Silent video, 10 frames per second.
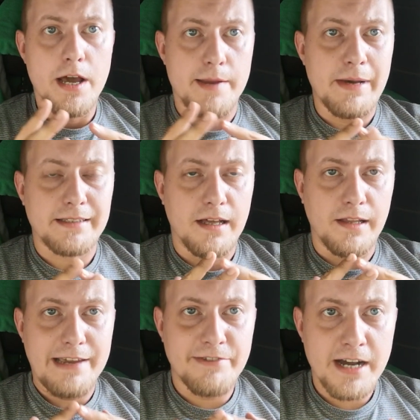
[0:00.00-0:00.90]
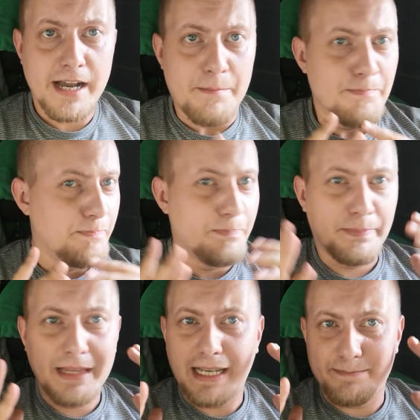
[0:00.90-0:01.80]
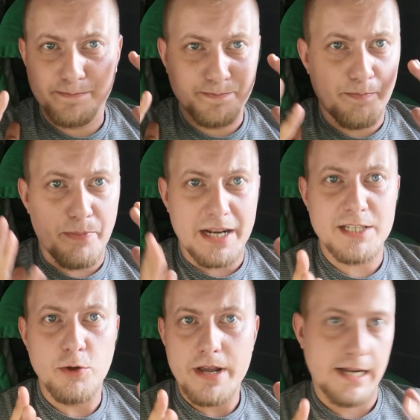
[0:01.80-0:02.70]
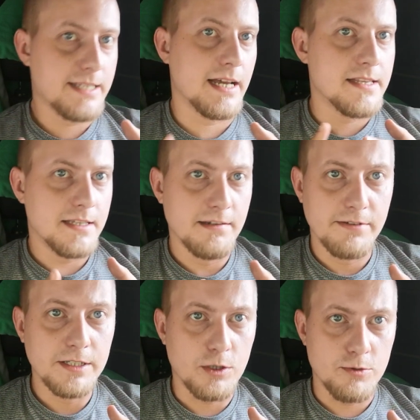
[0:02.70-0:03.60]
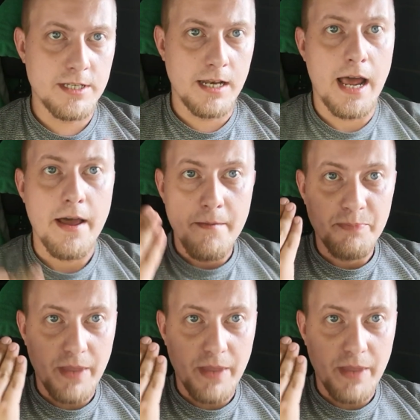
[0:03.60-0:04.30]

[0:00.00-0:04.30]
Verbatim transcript: Ребят, лайфхак простой, как сатиновые труселя.